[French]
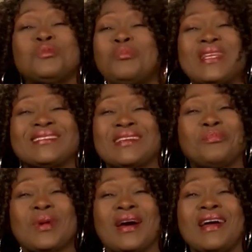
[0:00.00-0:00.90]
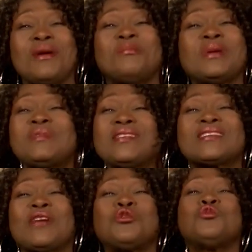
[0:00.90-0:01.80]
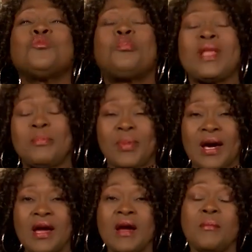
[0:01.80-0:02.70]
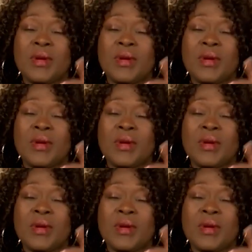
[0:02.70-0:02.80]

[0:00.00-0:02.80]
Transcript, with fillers: lui plaisait pas, même si ça ne nous plaît pas.